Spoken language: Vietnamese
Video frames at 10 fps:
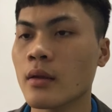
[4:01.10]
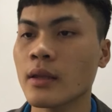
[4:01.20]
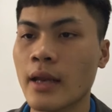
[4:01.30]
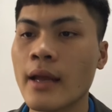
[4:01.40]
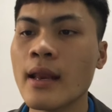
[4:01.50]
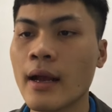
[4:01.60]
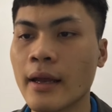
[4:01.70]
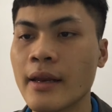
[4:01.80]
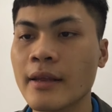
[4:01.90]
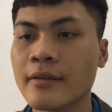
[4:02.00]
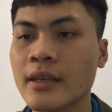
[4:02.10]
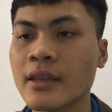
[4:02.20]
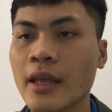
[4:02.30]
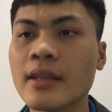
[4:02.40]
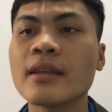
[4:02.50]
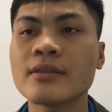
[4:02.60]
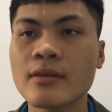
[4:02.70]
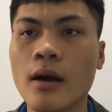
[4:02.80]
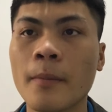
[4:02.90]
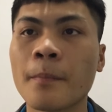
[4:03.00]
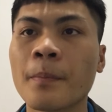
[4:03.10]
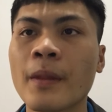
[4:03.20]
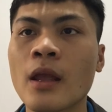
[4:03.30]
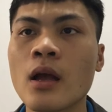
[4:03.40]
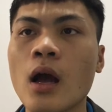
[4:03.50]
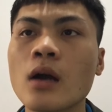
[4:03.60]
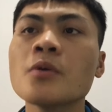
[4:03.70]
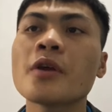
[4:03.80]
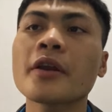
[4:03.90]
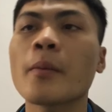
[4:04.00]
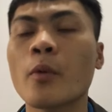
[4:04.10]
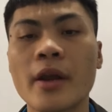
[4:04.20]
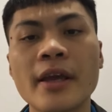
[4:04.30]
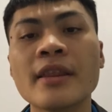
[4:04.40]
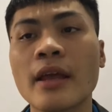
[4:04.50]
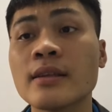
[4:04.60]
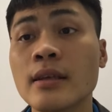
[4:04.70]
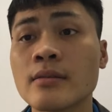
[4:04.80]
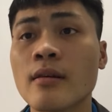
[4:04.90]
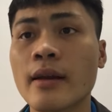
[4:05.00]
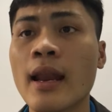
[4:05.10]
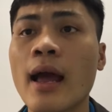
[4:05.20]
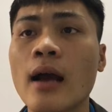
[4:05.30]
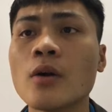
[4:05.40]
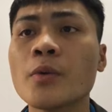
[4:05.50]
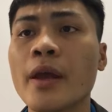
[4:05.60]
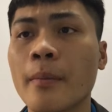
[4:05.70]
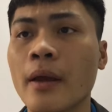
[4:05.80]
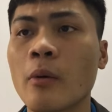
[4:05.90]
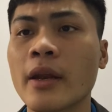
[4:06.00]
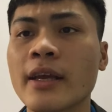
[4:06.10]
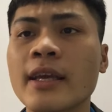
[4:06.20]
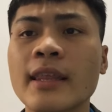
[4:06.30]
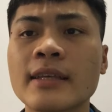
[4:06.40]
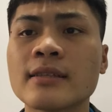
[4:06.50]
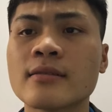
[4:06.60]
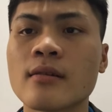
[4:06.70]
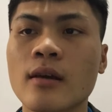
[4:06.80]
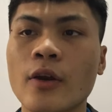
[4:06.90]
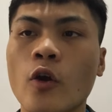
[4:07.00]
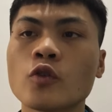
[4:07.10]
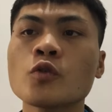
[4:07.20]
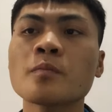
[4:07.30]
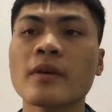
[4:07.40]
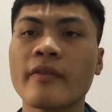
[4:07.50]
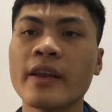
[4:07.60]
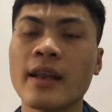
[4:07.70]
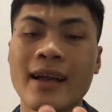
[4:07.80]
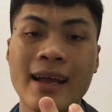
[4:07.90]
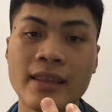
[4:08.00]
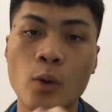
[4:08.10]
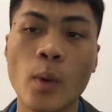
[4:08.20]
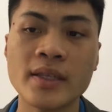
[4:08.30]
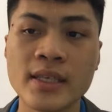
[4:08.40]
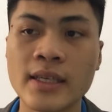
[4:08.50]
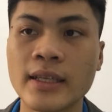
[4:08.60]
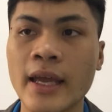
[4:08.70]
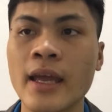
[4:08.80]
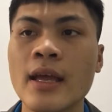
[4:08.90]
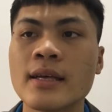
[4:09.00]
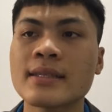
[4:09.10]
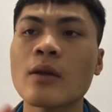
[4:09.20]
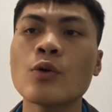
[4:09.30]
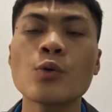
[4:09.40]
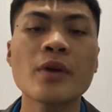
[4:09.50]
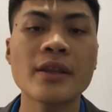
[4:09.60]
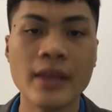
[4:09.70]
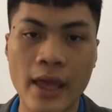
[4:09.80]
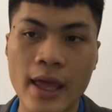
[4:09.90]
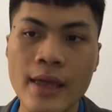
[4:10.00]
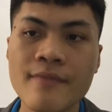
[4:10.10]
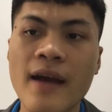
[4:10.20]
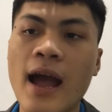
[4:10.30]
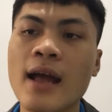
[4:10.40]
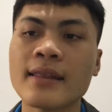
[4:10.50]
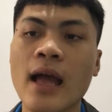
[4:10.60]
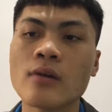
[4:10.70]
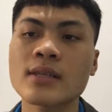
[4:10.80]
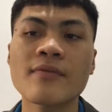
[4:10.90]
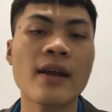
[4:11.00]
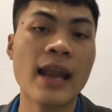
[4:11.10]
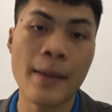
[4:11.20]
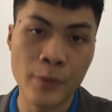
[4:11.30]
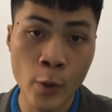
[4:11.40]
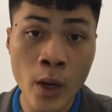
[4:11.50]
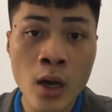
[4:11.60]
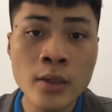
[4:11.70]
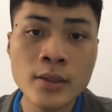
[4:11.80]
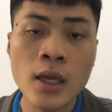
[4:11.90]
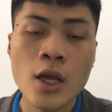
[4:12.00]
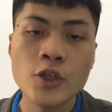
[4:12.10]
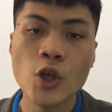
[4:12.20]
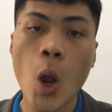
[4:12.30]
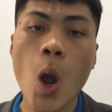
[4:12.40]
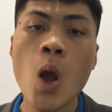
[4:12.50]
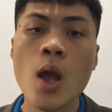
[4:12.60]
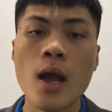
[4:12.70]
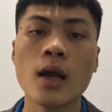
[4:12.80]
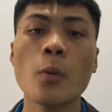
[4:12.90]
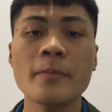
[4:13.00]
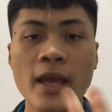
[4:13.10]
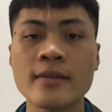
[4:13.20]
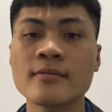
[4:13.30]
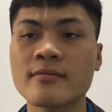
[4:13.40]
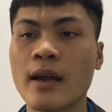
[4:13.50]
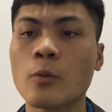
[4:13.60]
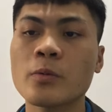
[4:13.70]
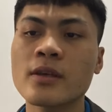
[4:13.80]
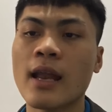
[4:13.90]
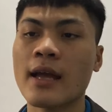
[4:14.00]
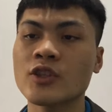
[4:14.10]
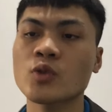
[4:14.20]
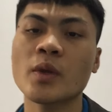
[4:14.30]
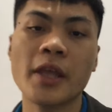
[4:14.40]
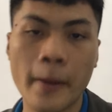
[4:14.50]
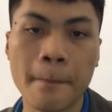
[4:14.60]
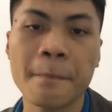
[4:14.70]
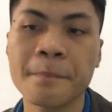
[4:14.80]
thì đấy là cái nền kinh tế thị trường à, ưu nhược điểm của nền kinh tế thị trường đấy là ưu điểm đấy của nền kinh tế thị trường là nó giúp cái vấn đề là cải tiến quá trình này giao lưu kinh tế và tạo ra việc làm nhiều hơn cho công nhân và cũng như là cho doanh nghiệp